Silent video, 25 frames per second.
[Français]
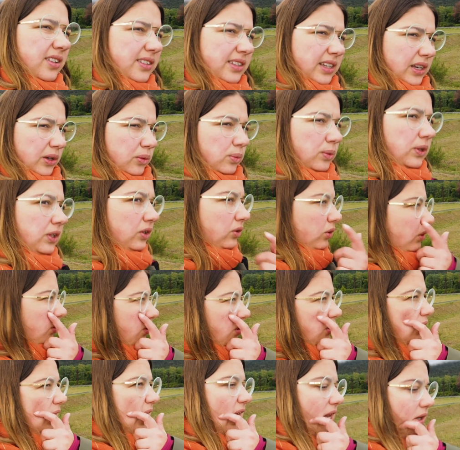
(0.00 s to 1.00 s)
C'est 8
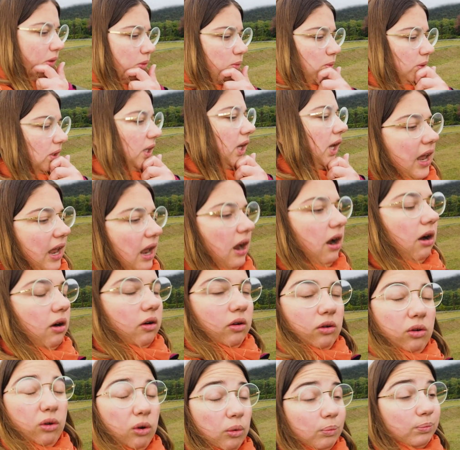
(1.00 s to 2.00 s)
euros la nuit. Et
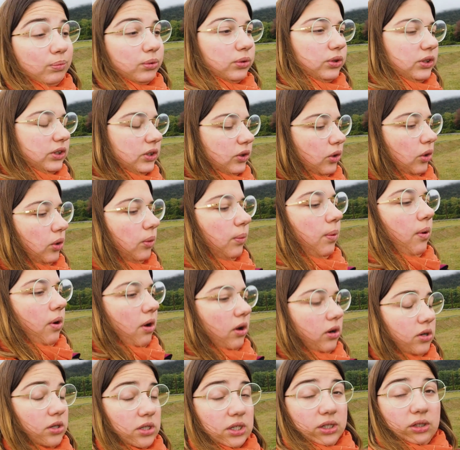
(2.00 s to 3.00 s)
alors, le petit
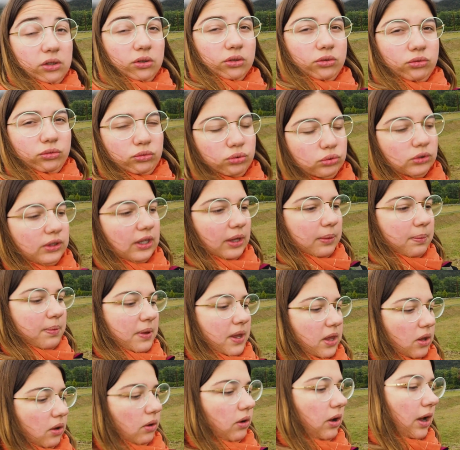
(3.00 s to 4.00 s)
reproche, c'est que tout est
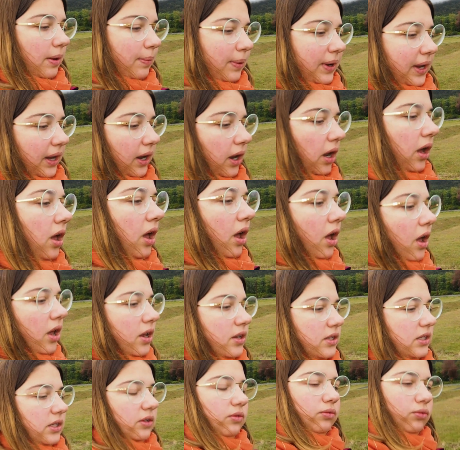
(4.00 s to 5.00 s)
après.
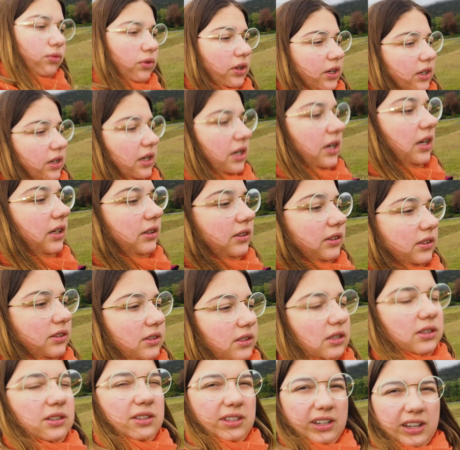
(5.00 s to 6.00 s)
Si vous voulez de
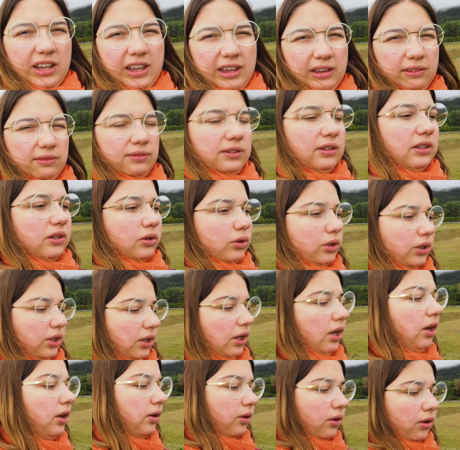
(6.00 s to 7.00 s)
l'électricité, vidéo,
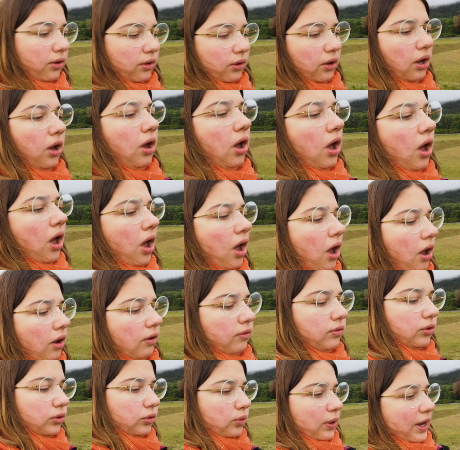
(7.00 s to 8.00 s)
euh,
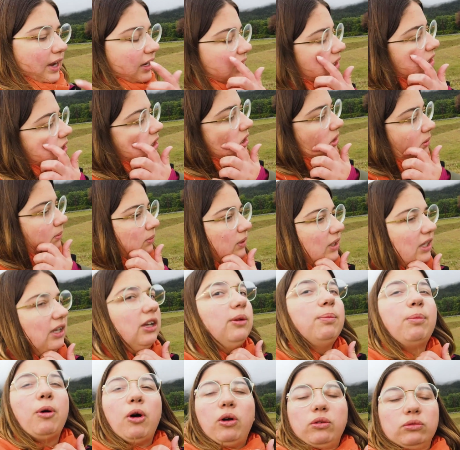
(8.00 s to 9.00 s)
vos toilettes
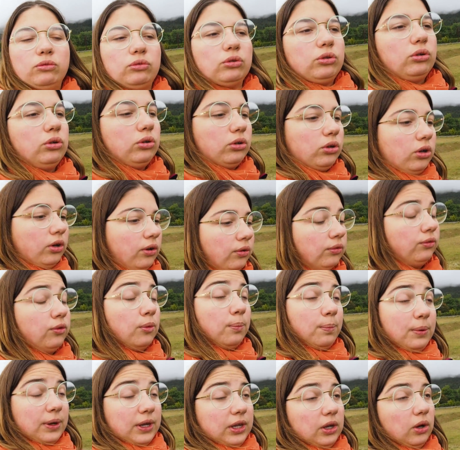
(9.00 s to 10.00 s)
chimiques, prendre de l'eau, faut
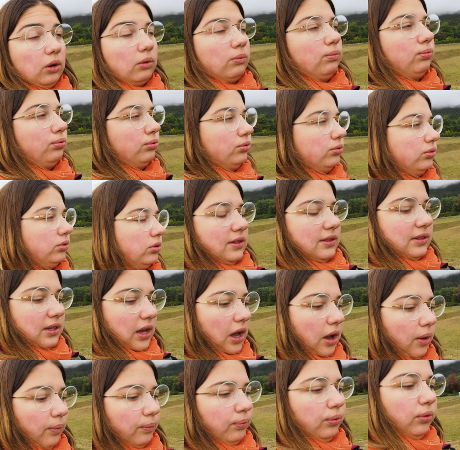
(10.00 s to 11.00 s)
payer en plus. C'est
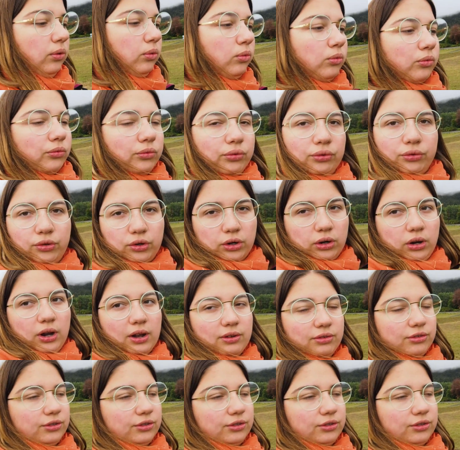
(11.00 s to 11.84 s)
un peu gonflant à